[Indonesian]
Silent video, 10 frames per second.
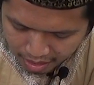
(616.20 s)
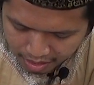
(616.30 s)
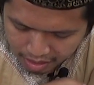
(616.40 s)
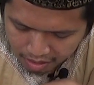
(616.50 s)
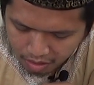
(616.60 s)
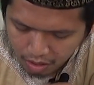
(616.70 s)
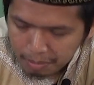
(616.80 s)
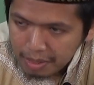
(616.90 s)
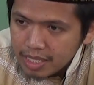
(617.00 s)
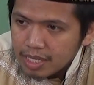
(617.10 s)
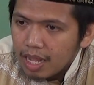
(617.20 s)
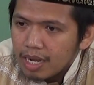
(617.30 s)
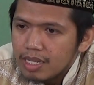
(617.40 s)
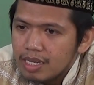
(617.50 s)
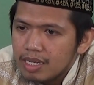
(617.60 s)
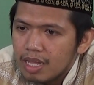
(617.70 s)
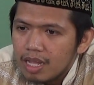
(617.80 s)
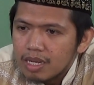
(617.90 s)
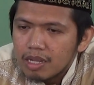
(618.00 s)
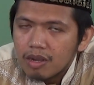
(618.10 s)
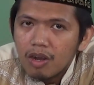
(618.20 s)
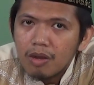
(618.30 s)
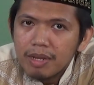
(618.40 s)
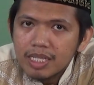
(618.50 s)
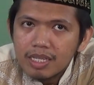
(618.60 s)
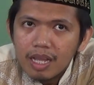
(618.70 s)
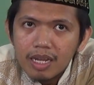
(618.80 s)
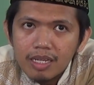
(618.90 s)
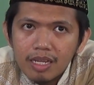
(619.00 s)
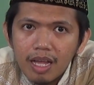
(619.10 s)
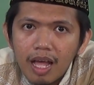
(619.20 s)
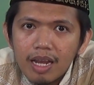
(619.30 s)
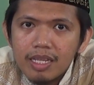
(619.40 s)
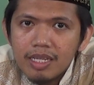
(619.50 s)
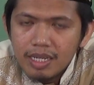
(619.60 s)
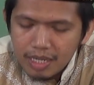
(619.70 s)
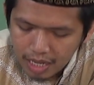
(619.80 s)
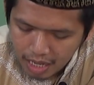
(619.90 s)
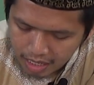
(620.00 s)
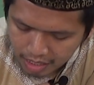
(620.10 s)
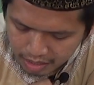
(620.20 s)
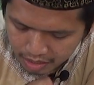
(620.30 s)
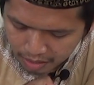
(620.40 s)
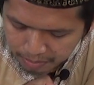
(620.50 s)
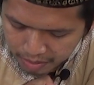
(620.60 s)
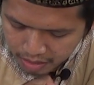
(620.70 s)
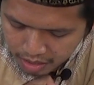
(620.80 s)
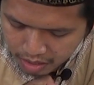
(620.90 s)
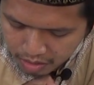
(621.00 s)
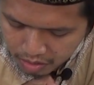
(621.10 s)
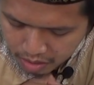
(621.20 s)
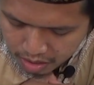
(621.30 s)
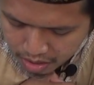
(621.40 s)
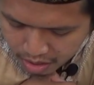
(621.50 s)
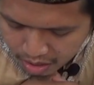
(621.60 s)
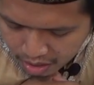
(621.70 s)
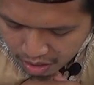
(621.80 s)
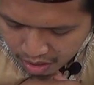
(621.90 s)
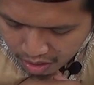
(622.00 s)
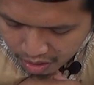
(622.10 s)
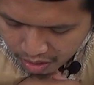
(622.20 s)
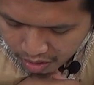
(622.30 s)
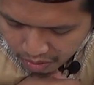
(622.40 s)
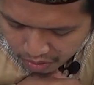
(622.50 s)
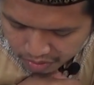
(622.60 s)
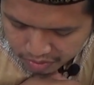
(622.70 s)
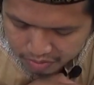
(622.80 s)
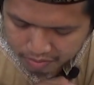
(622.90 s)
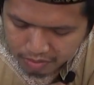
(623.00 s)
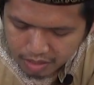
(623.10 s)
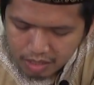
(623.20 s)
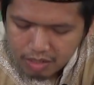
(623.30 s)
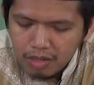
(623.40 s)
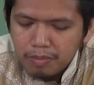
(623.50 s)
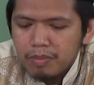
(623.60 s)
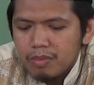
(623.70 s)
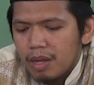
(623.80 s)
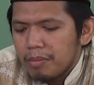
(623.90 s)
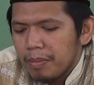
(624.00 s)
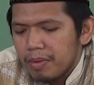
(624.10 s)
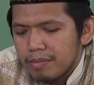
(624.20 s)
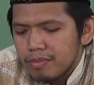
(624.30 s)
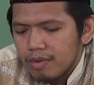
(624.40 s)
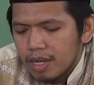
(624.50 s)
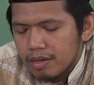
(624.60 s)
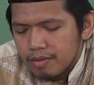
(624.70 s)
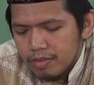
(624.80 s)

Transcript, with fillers: lagi? Komats al Hindani. Komats ngadek al Hindani. Sopo Hindun loro dinden nama perempuan